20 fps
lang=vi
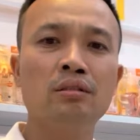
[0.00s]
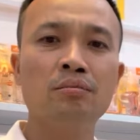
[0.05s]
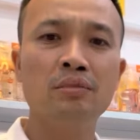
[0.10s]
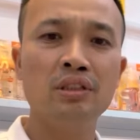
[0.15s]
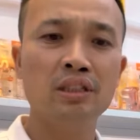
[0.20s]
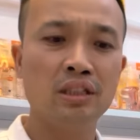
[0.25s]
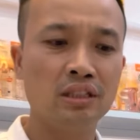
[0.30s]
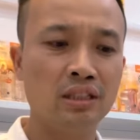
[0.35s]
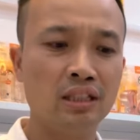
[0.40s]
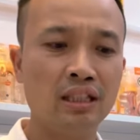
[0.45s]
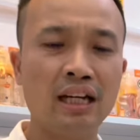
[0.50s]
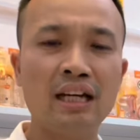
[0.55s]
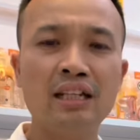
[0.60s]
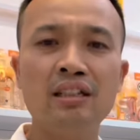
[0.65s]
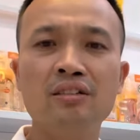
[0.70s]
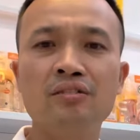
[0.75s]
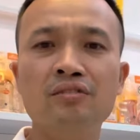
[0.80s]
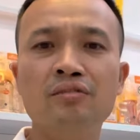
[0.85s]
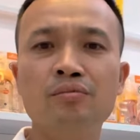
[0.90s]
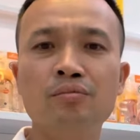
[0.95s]
bây giờ chỉ lãi
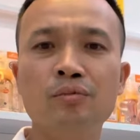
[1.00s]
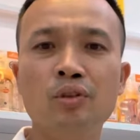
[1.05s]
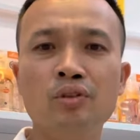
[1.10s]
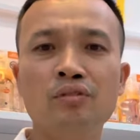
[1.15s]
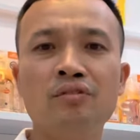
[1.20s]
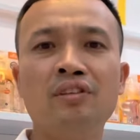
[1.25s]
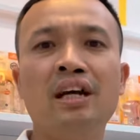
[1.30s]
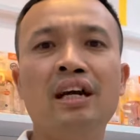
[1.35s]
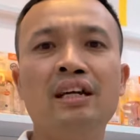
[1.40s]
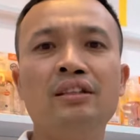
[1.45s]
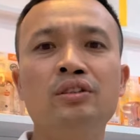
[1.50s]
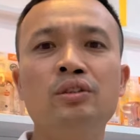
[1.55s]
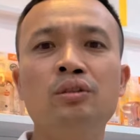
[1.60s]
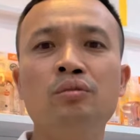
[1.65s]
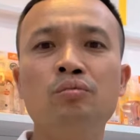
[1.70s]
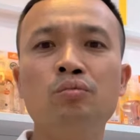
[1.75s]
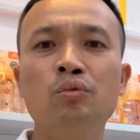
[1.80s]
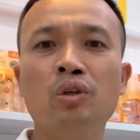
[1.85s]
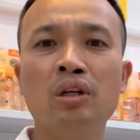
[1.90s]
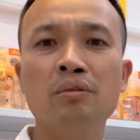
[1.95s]
được một vài chục
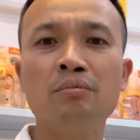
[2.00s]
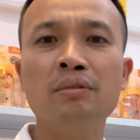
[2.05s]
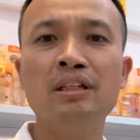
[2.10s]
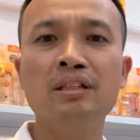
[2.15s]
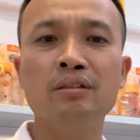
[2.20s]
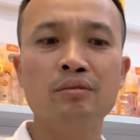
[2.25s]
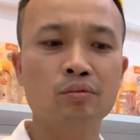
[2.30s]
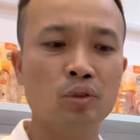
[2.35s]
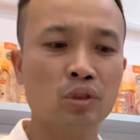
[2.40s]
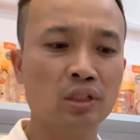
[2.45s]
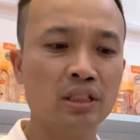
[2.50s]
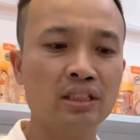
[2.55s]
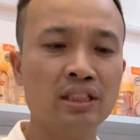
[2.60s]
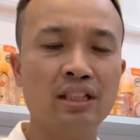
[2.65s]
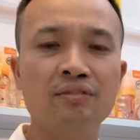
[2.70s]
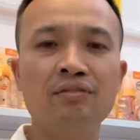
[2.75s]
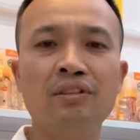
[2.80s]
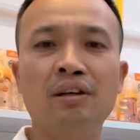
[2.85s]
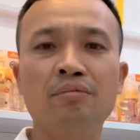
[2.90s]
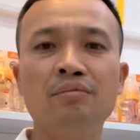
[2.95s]
một cái bình một cái
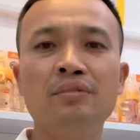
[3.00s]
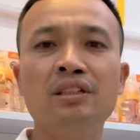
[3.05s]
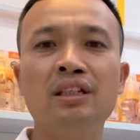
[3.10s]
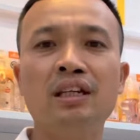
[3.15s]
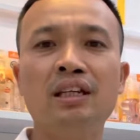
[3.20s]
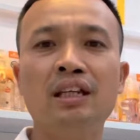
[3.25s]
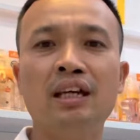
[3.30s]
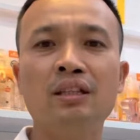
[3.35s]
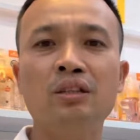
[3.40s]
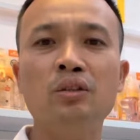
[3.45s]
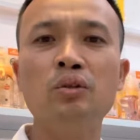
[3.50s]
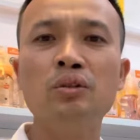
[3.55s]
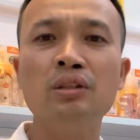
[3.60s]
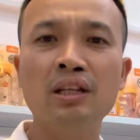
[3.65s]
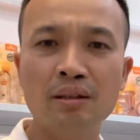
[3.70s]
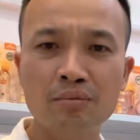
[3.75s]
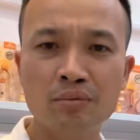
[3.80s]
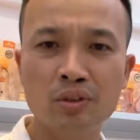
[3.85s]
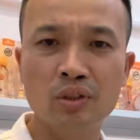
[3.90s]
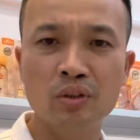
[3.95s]
sản phẩm như này là tốt
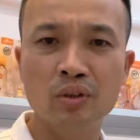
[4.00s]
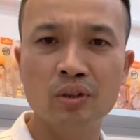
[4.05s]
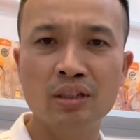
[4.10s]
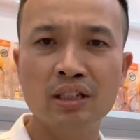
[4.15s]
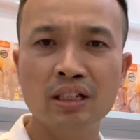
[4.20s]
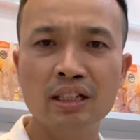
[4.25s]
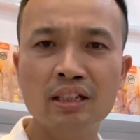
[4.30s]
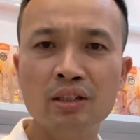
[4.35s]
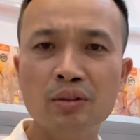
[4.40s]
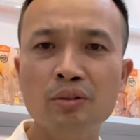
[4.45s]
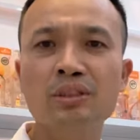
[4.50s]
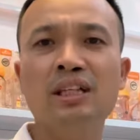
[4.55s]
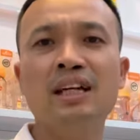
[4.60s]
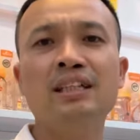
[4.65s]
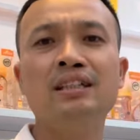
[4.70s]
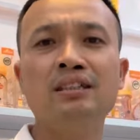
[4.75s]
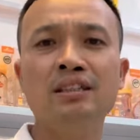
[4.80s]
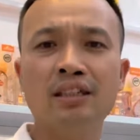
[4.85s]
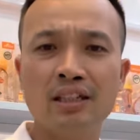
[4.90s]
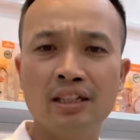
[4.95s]
lắm rồi lấy đâu ra
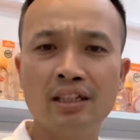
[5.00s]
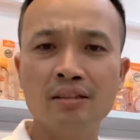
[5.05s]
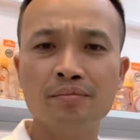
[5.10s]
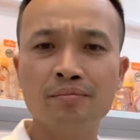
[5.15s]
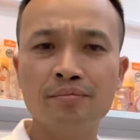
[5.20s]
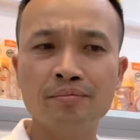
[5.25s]
như thế